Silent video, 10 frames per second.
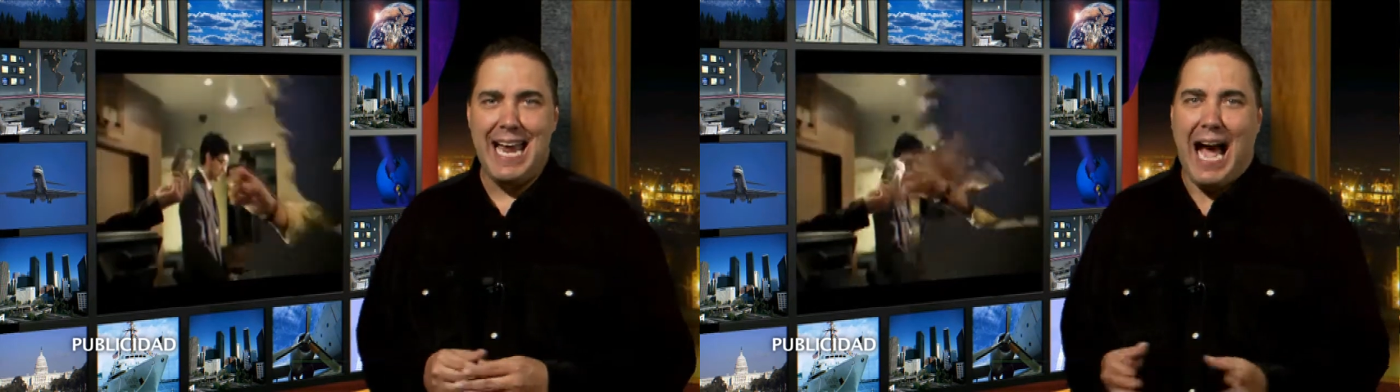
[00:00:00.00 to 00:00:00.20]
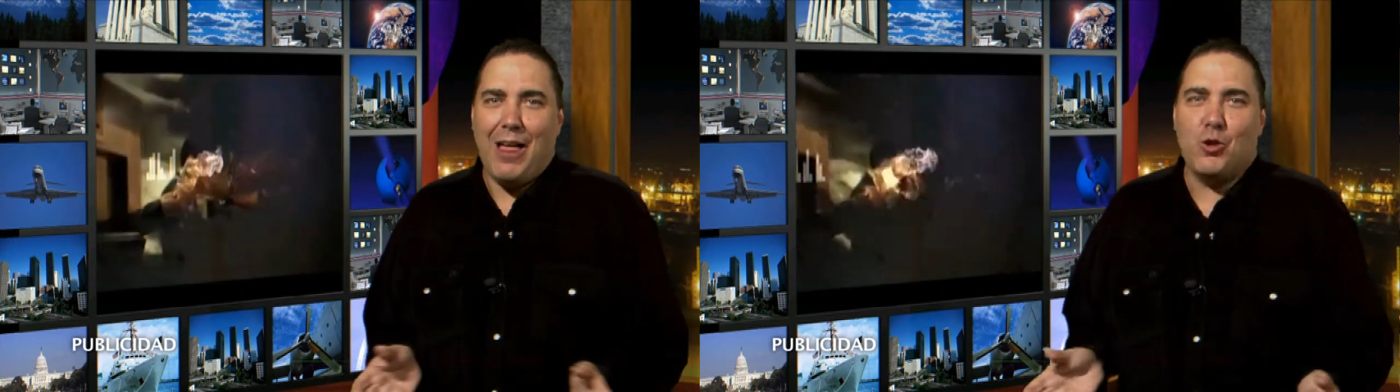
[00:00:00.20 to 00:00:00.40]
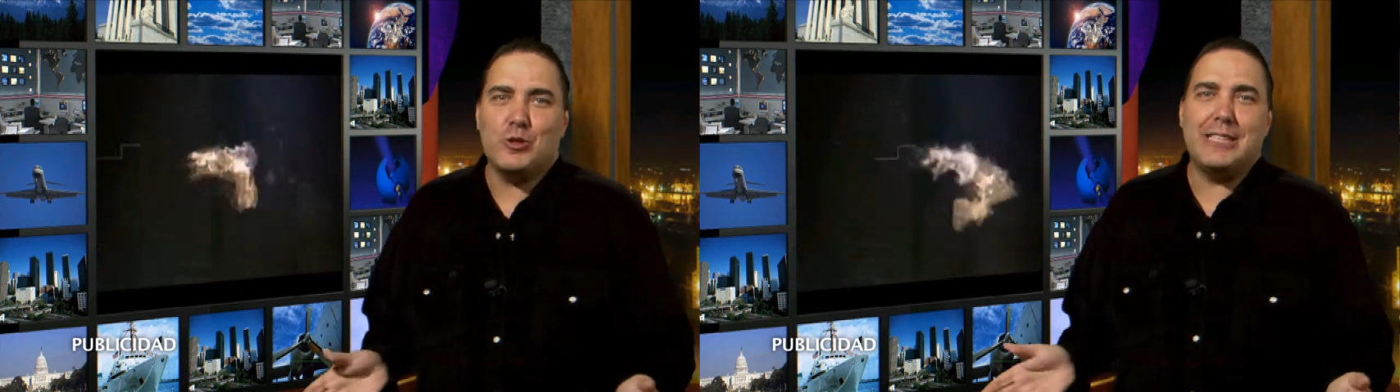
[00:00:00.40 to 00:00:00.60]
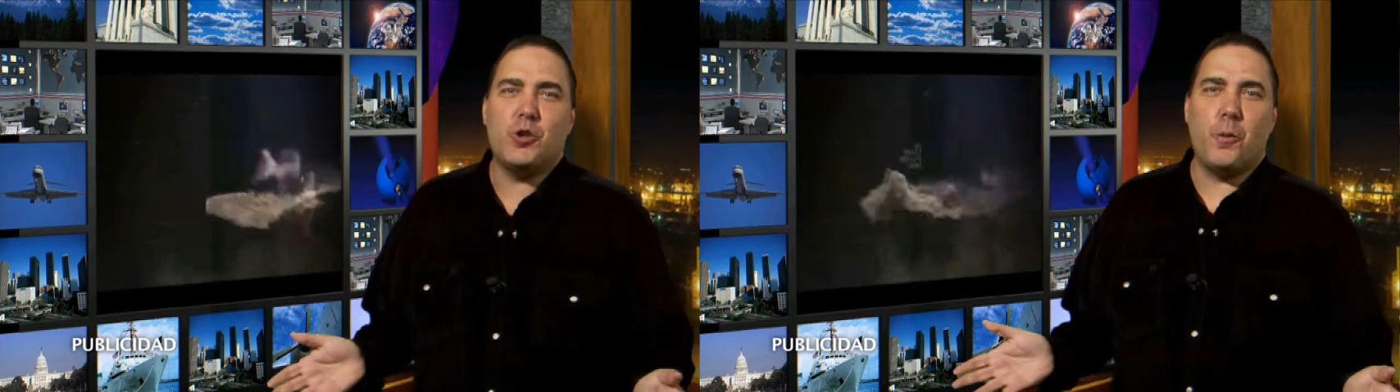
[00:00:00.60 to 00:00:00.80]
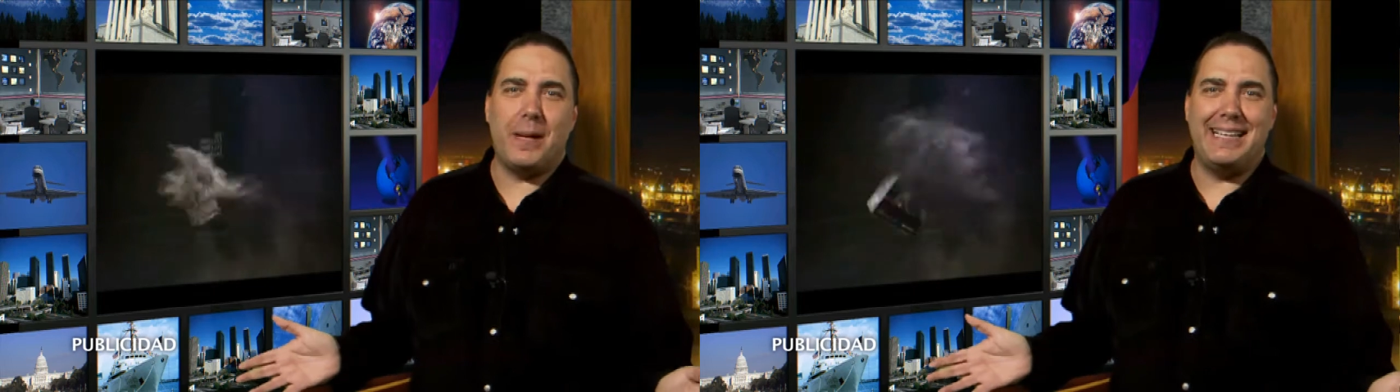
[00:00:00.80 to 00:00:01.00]
A2 te
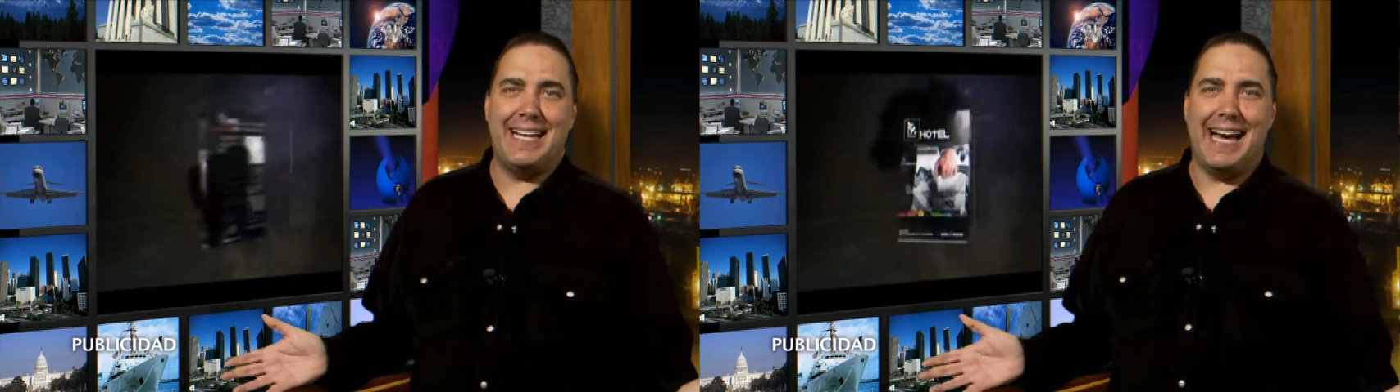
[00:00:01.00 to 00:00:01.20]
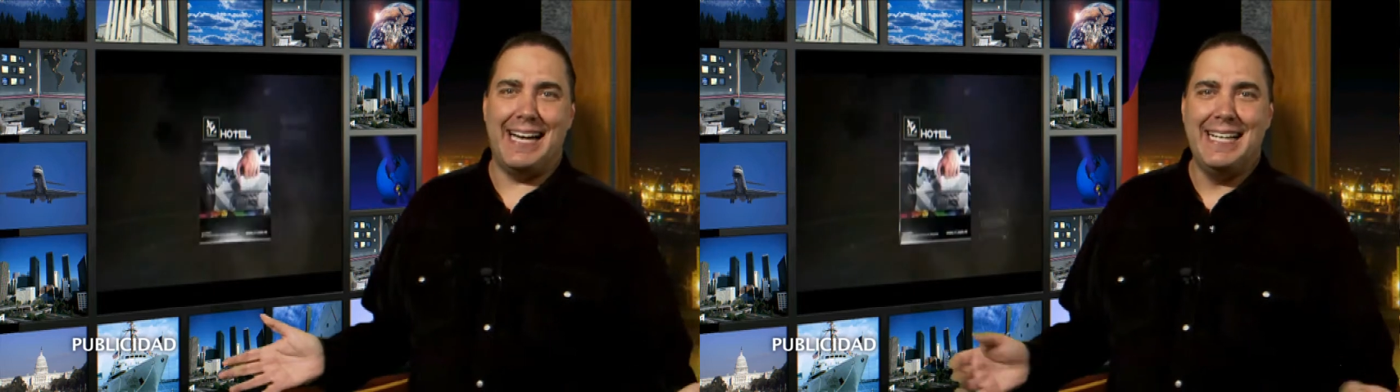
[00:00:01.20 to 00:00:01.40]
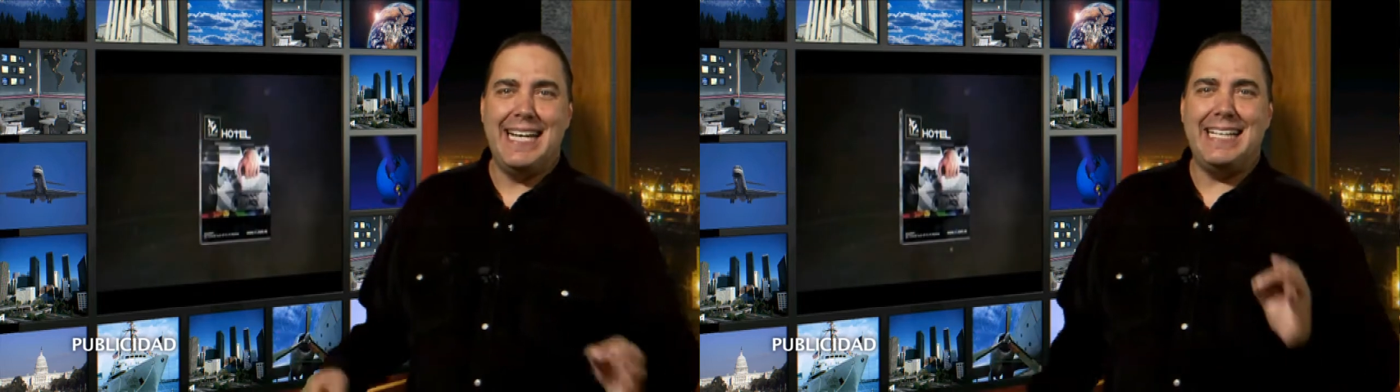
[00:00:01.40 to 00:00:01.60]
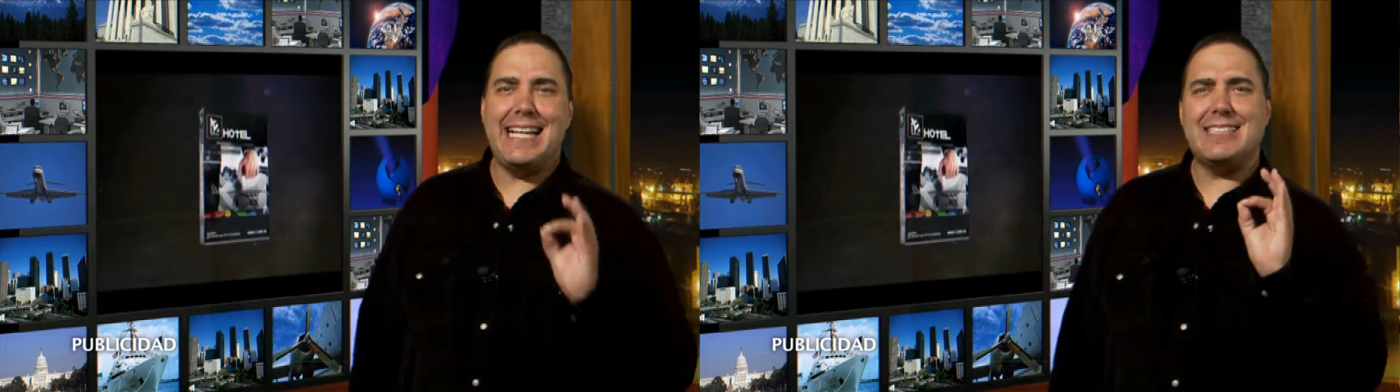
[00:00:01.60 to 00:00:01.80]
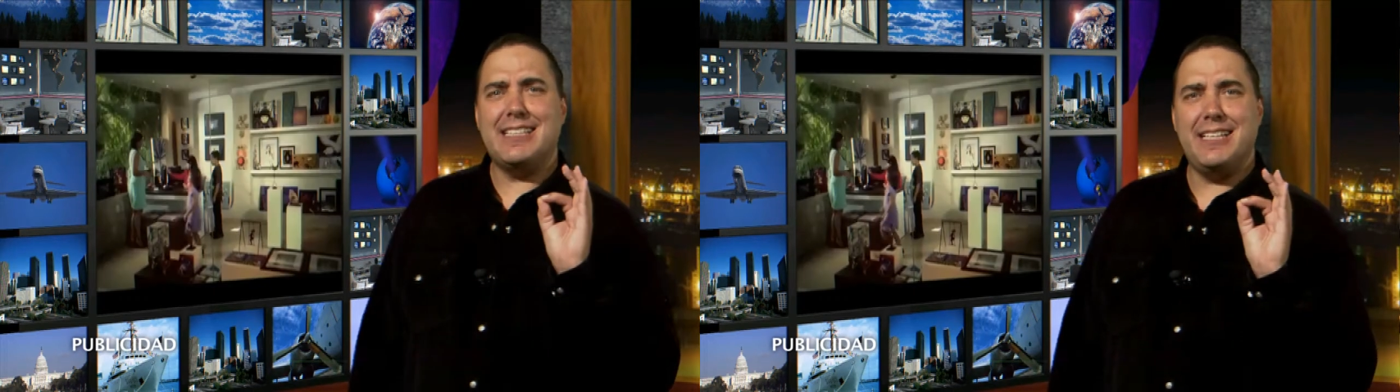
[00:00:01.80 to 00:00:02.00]
sorprenderá y te
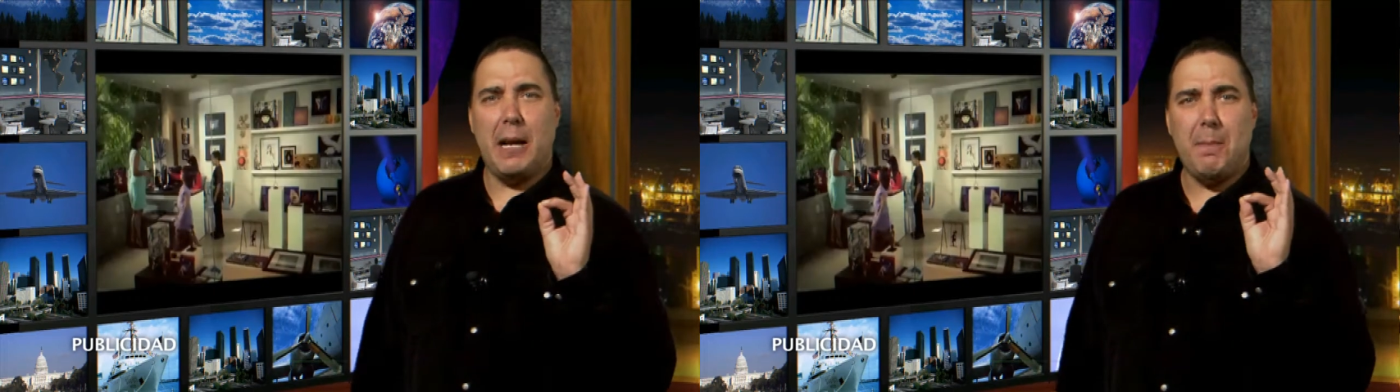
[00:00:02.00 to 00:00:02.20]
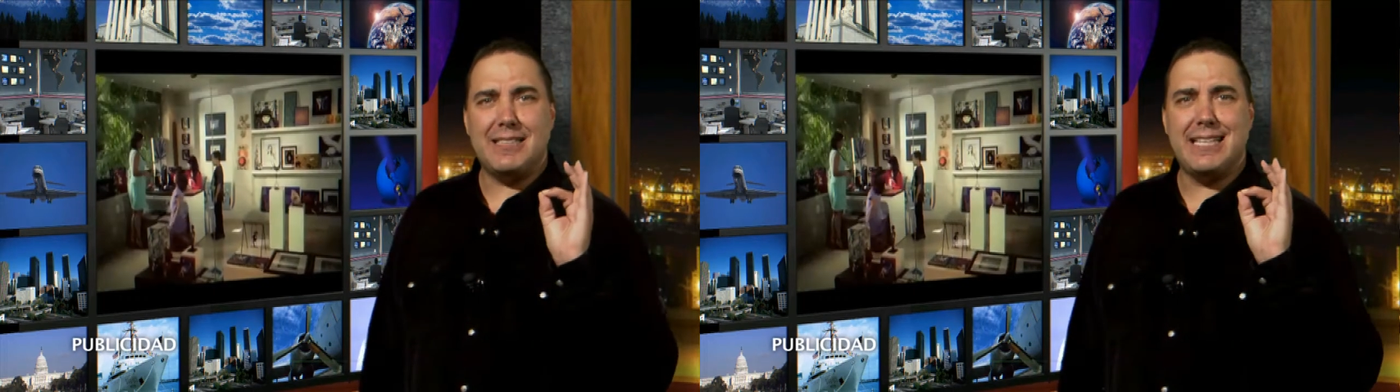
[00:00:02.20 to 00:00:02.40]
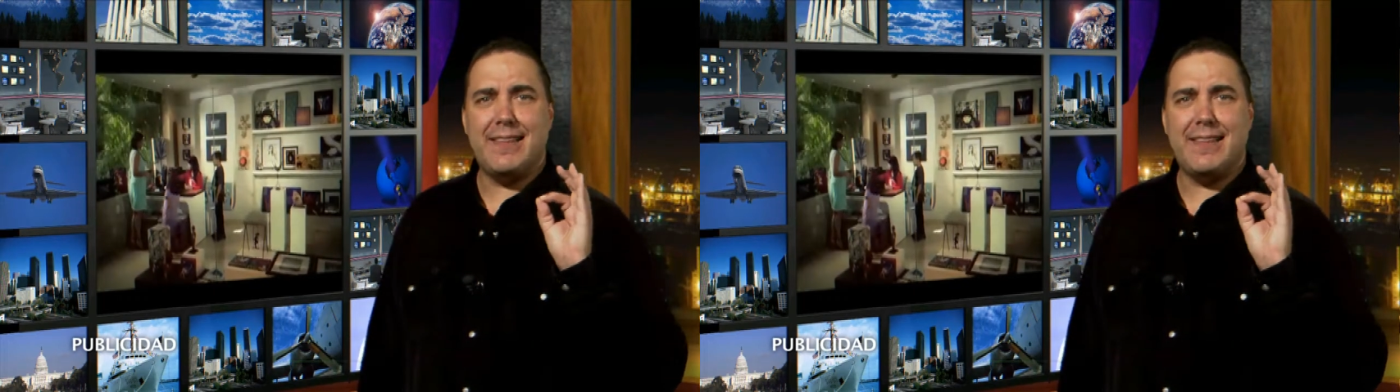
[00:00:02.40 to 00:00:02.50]
hará sentir el placer